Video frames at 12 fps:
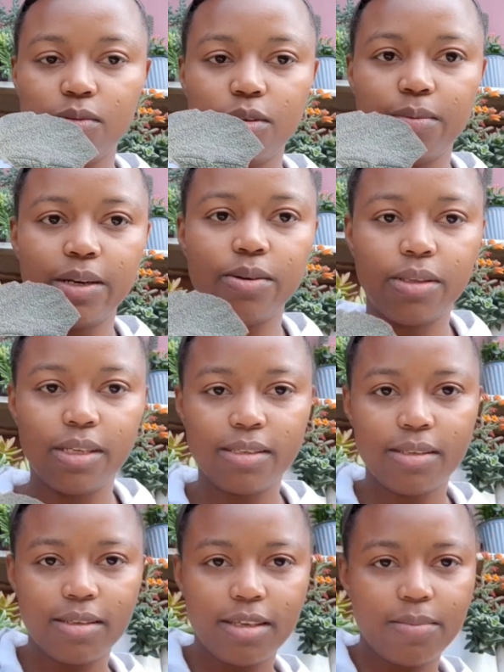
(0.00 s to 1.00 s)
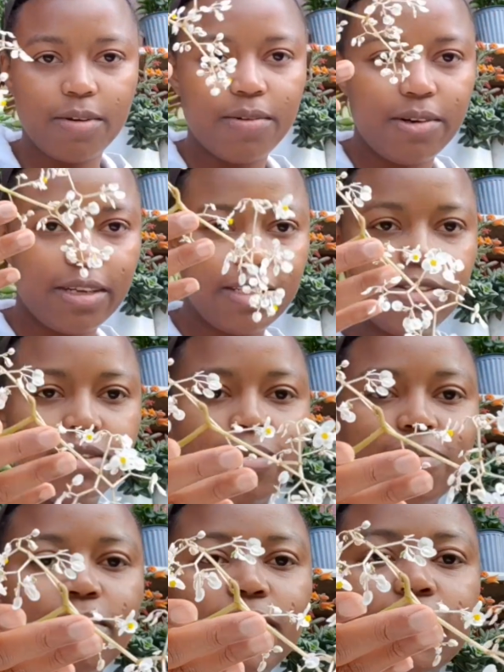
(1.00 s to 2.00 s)
full begonias. Ya me floreció,
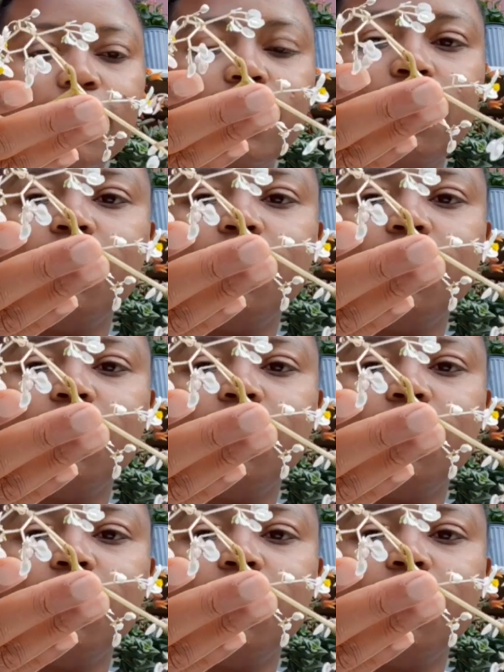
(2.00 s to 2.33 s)
miren esta